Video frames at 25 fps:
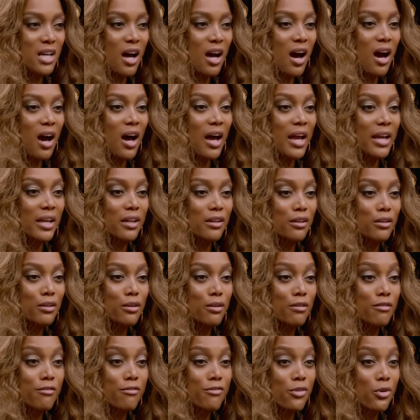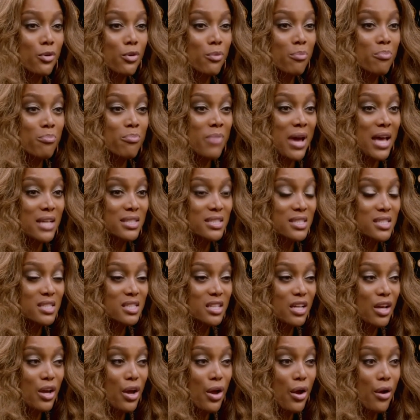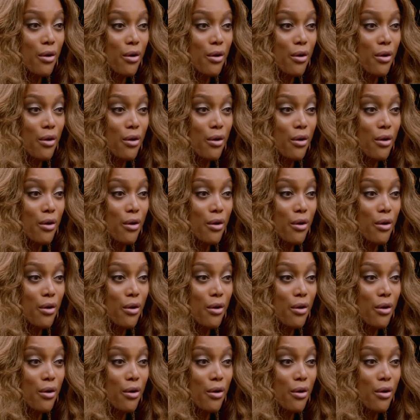ha luchado por reparar el daño en la confianza de